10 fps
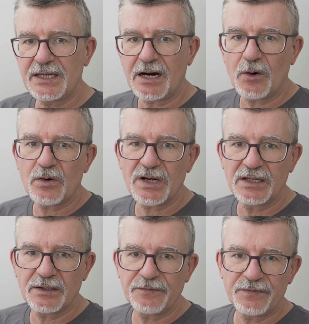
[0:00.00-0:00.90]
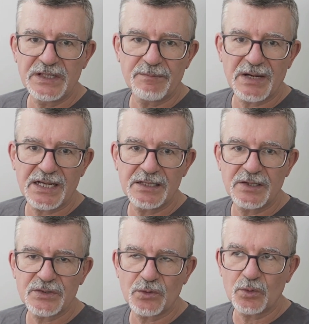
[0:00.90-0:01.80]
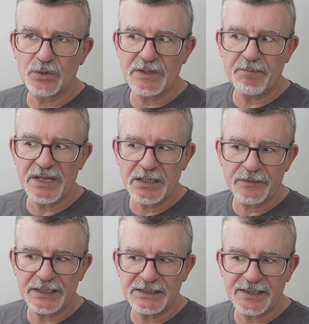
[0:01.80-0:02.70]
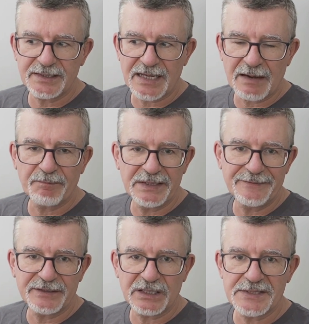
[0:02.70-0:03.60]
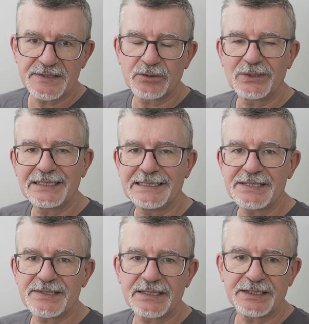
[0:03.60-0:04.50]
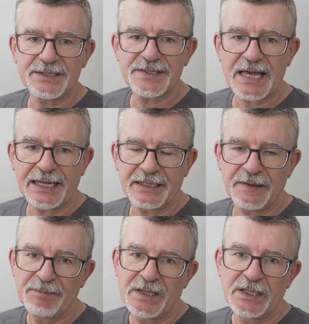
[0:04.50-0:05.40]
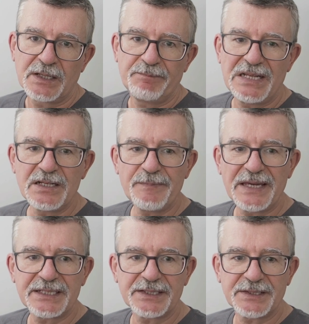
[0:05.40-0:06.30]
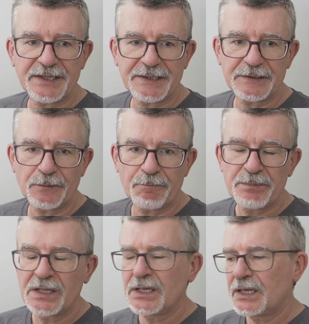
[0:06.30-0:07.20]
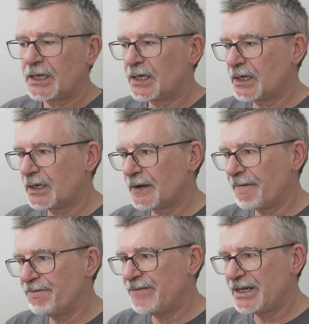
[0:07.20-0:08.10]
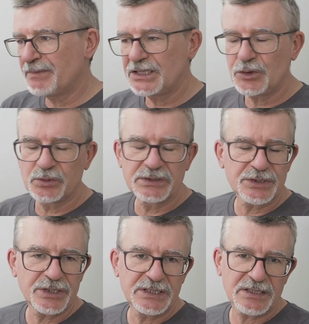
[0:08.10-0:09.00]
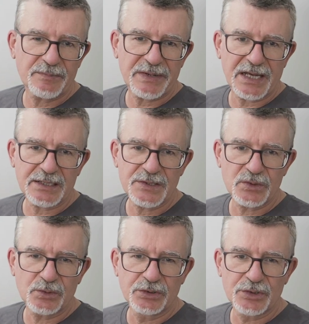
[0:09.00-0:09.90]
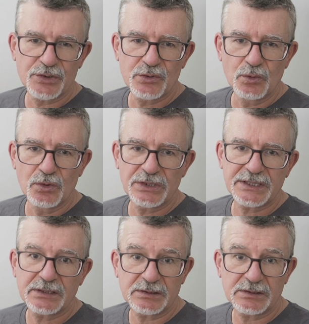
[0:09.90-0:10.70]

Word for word: auch äh, viermal so gute Bildqualität abliefern, ist natürlich letzten Endes eine Milchmädchenrechnung. Äh, wenn man die Unterschiede in der Praxis untersucht,